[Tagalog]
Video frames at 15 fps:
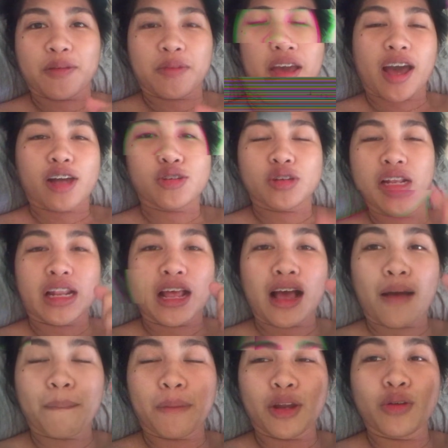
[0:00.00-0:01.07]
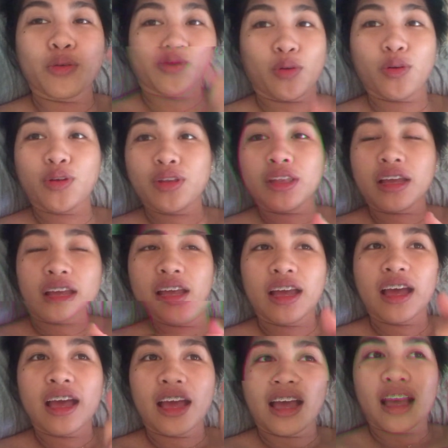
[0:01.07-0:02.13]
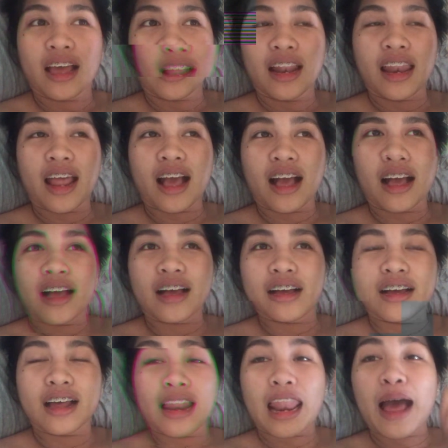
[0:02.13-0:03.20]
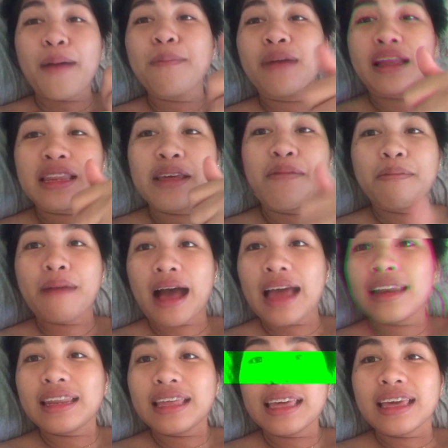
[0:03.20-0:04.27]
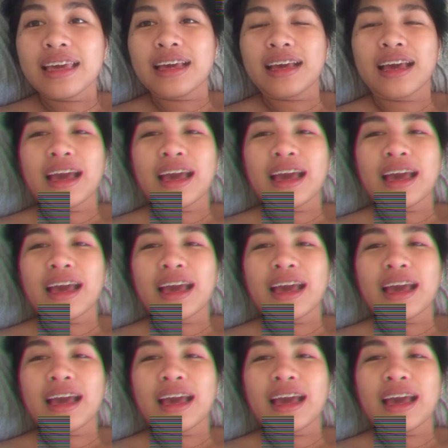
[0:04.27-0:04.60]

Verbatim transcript: kami actually nakapanood ng laban ni Manny.